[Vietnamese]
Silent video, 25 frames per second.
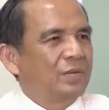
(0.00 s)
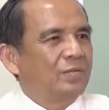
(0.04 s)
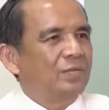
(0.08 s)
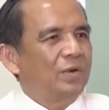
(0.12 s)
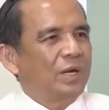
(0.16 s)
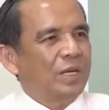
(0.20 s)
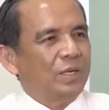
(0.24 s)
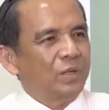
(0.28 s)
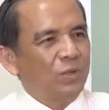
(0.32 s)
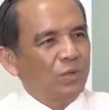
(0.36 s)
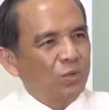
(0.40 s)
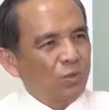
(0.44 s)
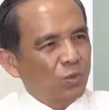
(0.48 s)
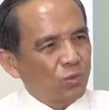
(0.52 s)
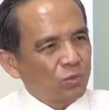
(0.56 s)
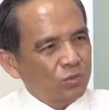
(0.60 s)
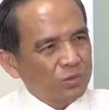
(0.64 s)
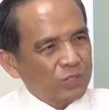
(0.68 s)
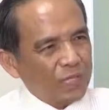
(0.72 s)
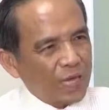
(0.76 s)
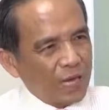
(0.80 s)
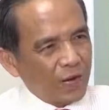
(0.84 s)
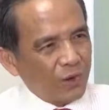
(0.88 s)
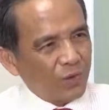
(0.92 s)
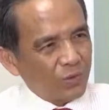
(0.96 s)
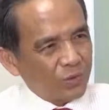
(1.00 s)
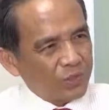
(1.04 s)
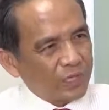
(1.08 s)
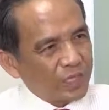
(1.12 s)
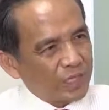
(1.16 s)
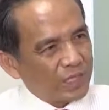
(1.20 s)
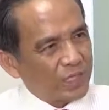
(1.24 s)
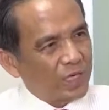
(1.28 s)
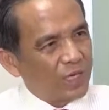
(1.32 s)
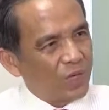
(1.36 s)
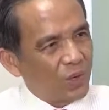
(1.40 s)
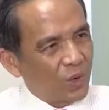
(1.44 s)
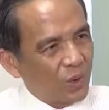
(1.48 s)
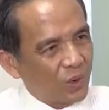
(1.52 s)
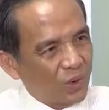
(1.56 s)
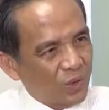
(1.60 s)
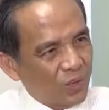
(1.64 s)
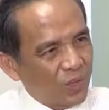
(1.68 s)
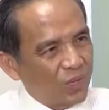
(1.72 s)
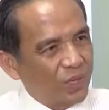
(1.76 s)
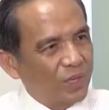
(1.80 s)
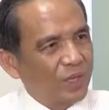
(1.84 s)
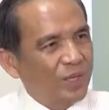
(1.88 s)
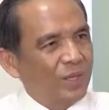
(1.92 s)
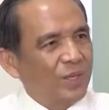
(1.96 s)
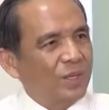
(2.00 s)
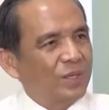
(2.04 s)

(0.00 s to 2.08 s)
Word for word: và nó cũng tạo cái cơ hội